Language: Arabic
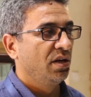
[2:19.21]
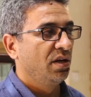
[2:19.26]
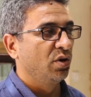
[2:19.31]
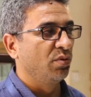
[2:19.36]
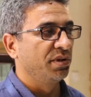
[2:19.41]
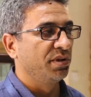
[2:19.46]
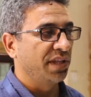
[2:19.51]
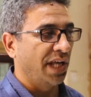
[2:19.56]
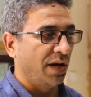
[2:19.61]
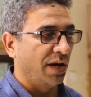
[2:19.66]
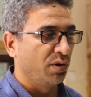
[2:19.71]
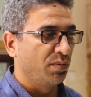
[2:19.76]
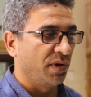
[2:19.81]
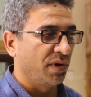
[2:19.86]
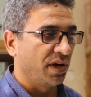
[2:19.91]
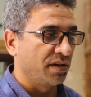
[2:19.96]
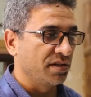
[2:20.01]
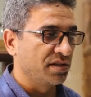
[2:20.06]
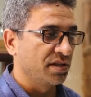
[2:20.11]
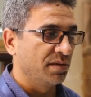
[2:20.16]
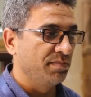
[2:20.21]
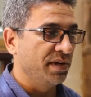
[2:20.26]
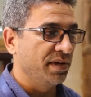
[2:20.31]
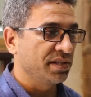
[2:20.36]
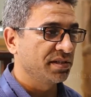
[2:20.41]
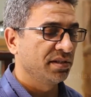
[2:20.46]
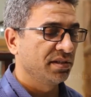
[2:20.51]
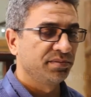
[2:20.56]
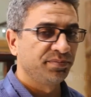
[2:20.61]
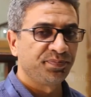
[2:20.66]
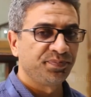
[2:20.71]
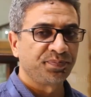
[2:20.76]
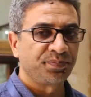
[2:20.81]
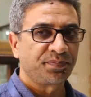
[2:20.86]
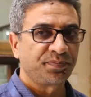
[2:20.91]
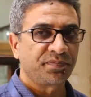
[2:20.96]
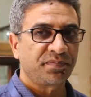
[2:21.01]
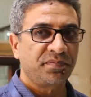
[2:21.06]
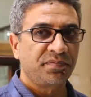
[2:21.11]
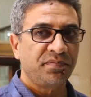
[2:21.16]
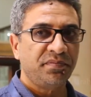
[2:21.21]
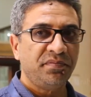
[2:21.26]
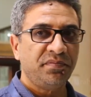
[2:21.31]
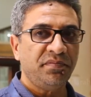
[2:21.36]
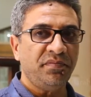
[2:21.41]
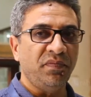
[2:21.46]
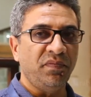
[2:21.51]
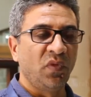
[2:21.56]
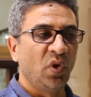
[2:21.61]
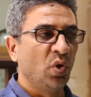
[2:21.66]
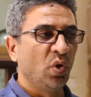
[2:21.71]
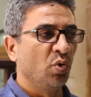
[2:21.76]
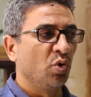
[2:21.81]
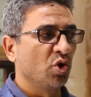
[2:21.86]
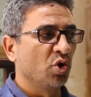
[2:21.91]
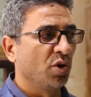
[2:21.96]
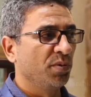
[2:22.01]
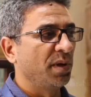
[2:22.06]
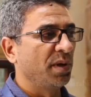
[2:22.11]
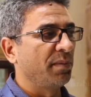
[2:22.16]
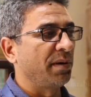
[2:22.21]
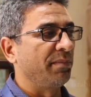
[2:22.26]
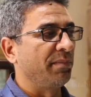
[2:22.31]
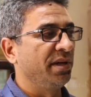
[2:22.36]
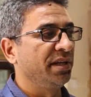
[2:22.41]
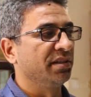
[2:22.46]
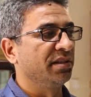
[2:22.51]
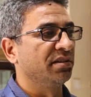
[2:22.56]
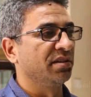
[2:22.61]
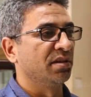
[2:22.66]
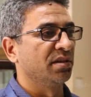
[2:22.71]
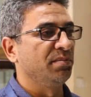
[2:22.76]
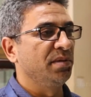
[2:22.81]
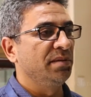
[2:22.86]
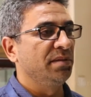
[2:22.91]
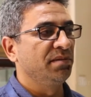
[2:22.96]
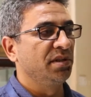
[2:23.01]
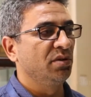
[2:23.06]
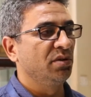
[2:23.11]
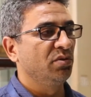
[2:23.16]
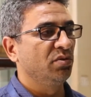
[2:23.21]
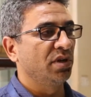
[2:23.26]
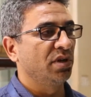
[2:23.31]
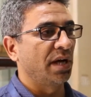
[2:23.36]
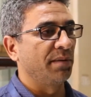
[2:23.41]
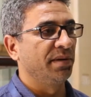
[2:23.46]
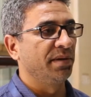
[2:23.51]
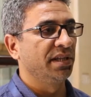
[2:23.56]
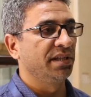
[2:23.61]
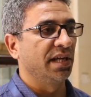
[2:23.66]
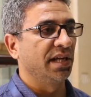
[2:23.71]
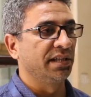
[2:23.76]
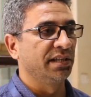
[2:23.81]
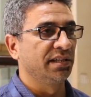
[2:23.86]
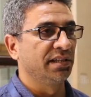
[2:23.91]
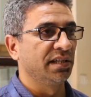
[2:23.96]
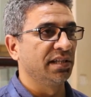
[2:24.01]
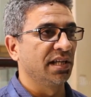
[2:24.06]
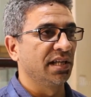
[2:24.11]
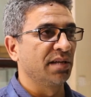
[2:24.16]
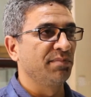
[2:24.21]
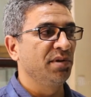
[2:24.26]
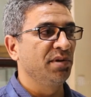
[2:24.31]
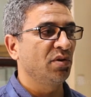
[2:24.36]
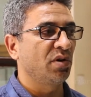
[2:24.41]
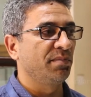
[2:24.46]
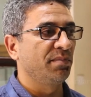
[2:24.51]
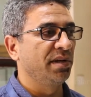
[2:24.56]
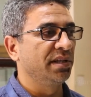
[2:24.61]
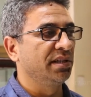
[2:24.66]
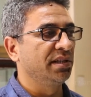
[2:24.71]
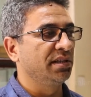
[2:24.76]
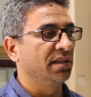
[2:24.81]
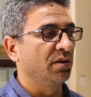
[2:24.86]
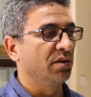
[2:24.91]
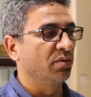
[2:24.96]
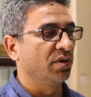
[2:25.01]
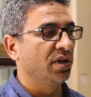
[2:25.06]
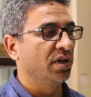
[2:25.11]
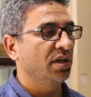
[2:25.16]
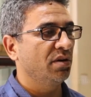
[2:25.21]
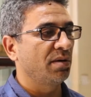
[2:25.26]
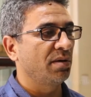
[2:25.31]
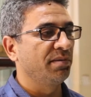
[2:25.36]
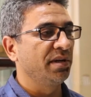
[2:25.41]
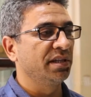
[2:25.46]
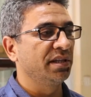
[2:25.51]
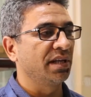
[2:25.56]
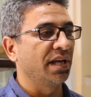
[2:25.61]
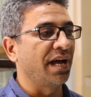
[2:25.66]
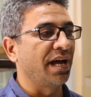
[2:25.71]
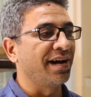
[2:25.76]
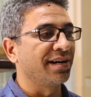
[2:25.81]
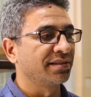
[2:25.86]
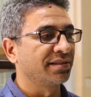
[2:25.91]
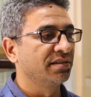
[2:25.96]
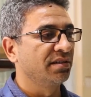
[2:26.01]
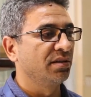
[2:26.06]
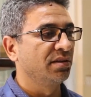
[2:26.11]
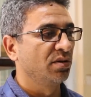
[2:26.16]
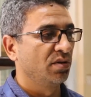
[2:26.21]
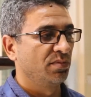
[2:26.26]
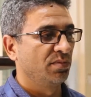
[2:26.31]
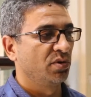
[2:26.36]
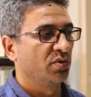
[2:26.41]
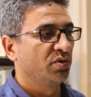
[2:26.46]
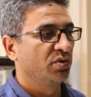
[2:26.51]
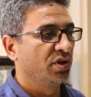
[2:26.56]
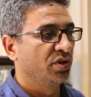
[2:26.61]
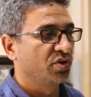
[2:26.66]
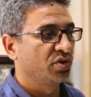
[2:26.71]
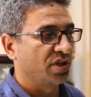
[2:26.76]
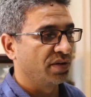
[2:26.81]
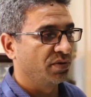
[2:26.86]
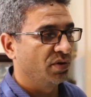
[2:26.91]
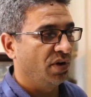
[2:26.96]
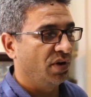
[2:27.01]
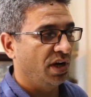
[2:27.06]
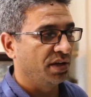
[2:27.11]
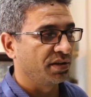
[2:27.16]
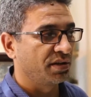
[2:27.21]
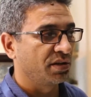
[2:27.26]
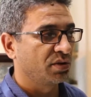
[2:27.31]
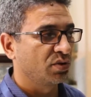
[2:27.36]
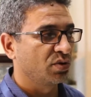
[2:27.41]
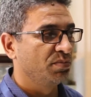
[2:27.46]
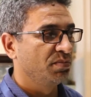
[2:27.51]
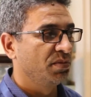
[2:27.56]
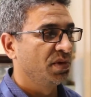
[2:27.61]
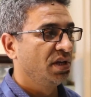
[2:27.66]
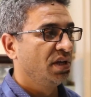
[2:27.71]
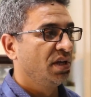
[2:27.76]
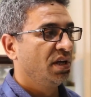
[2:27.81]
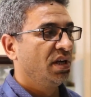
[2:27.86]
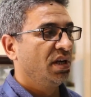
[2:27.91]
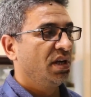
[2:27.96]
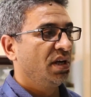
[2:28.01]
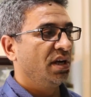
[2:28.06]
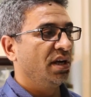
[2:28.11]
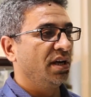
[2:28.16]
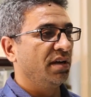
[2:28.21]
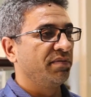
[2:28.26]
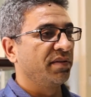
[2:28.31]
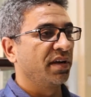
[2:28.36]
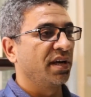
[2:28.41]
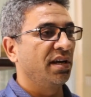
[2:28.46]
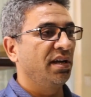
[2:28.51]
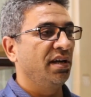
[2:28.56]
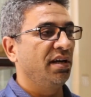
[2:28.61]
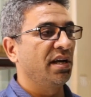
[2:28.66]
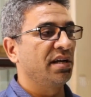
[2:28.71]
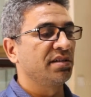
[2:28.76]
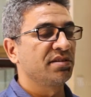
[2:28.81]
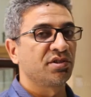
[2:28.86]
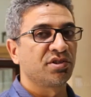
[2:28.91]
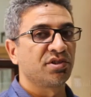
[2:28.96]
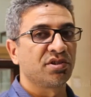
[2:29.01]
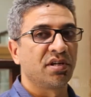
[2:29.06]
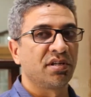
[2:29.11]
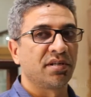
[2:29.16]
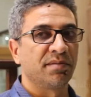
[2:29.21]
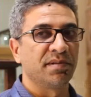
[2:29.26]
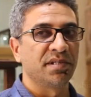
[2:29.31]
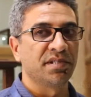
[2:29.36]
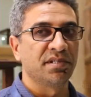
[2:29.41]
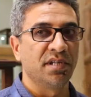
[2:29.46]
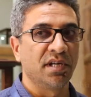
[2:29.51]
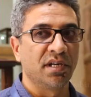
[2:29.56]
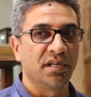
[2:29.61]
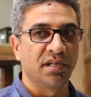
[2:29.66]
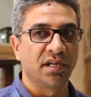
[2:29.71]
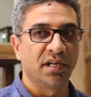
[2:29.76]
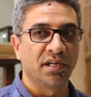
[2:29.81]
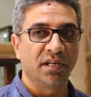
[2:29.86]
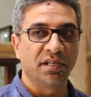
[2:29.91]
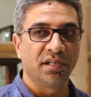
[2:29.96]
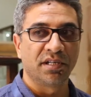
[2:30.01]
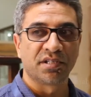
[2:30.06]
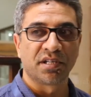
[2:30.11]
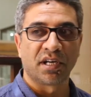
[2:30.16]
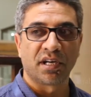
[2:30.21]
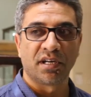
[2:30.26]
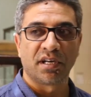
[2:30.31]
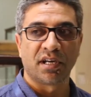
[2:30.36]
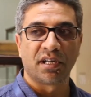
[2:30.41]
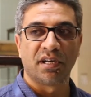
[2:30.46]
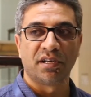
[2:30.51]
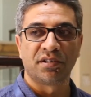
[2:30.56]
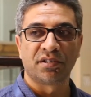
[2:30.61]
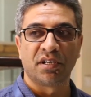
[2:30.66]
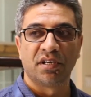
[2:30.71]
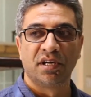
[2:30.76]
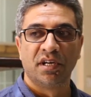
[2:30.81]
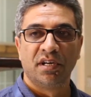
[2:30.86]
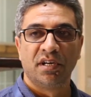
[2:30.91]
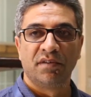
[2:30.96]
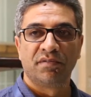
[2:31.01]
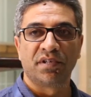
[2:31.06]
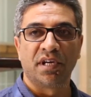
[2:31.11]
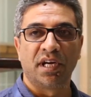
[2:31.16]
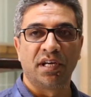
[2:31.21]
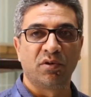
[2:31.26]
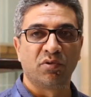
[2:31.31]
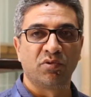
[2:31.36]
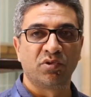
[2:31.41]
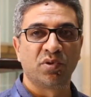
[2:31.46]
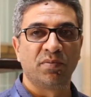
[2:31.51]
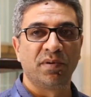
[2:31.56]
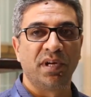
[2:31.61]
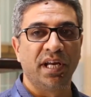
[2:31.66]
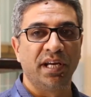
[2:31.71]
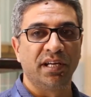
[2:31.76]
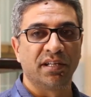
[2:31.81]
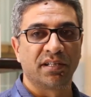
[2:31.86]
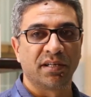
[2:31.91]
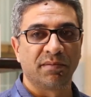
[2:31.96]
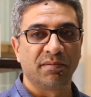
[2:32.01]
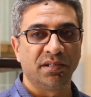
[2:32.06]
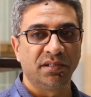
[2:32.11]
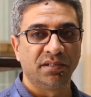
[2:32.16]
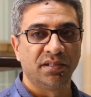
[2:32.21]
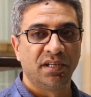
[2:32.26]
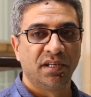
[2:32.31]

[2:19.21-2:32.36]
وبالتعاون مع رئيس البعثه وقمنا بعمليه الترميم دي وعمليه اعاده التجميع وعمليه التقويه وعمليه العرض اللي هو موجود انتم شايفينه حضراتكم آه، في خلال هذا الشهر بس يعني يعني احنا اشتغلنا خلال شهر انا وزملائي طبعا